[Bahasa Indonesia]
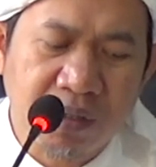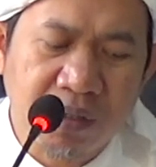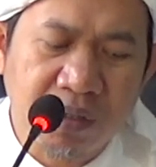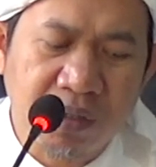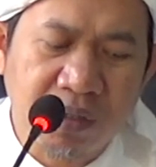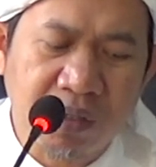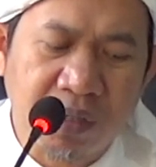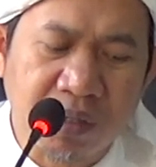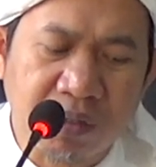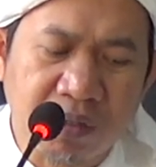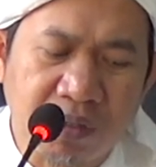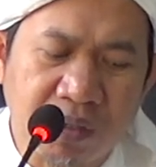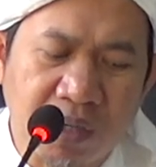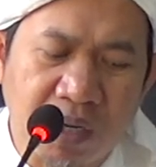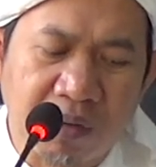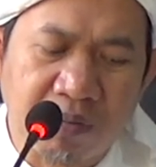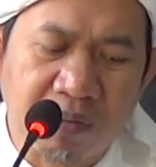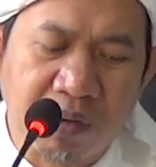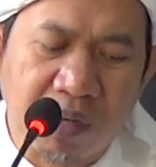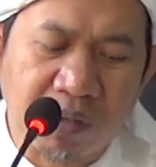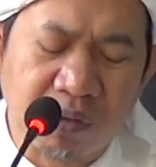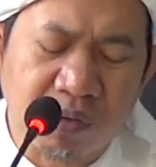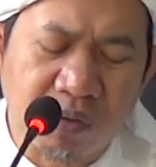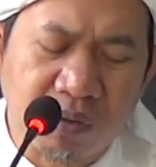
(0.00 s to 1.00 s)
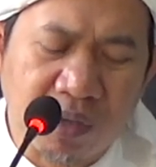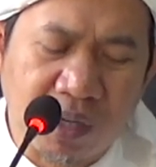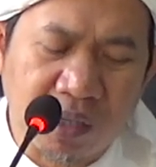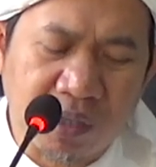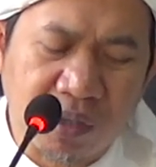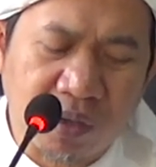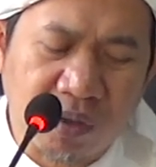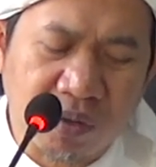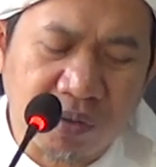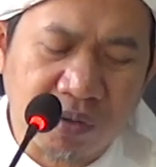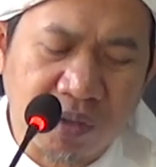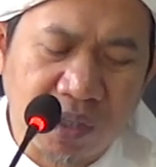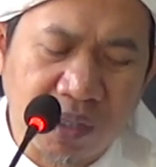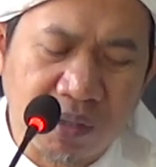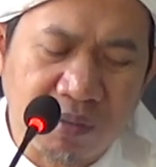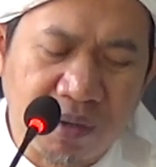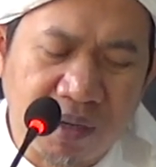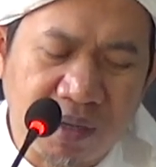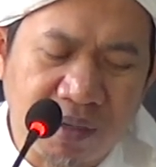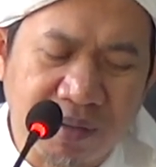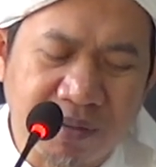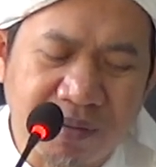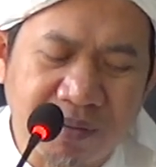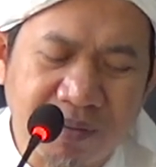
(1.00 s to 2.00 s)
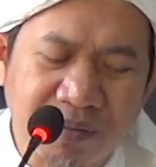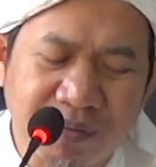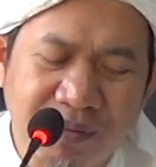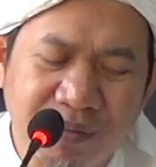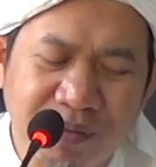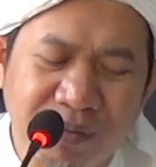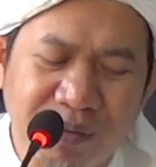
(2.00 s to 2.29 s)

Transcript: dia tidak melakukan kezaliman.